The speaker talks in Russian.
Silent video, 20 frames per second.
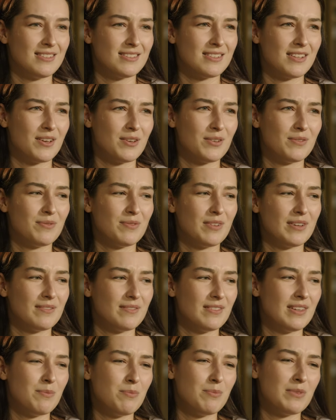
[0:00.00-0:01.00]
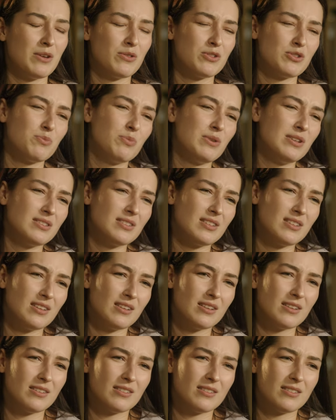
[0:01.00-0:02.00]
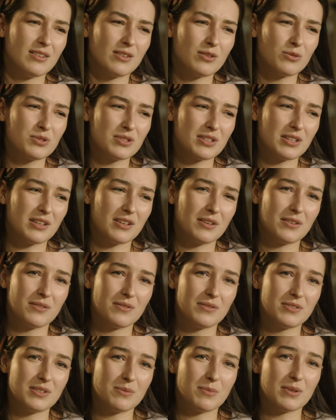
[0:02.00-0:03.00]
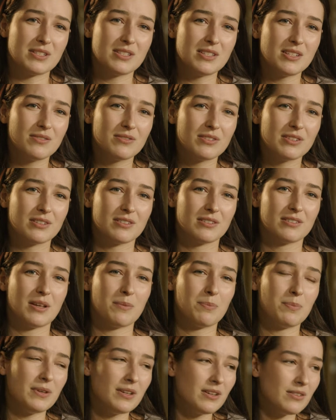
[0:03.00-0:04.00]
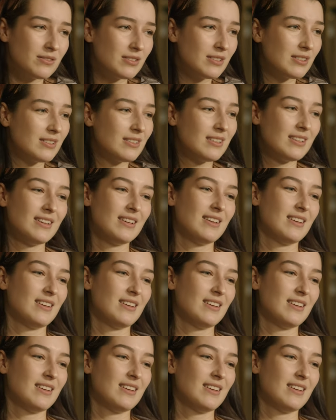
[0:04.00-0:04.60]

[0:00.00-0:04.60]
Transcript: не знаю. Мне очень близки русские все мотивы, напевы,